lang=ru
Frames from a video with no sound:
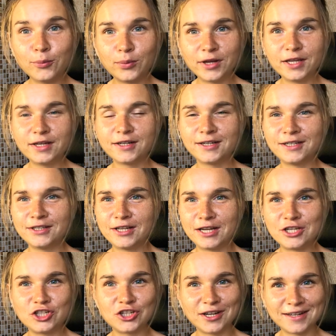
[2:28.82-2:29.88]
Поехали
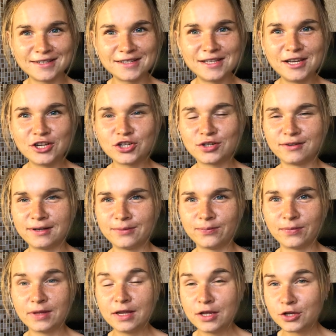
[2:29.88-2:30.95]
дальше. Отслеживай.
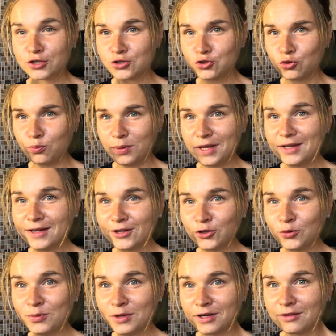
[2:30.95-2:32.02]
Ступенька
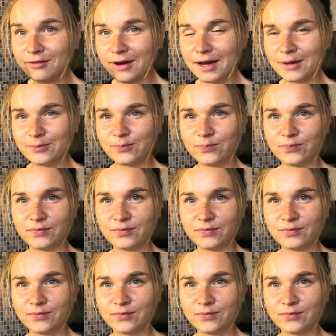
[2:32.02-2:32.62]
номер два.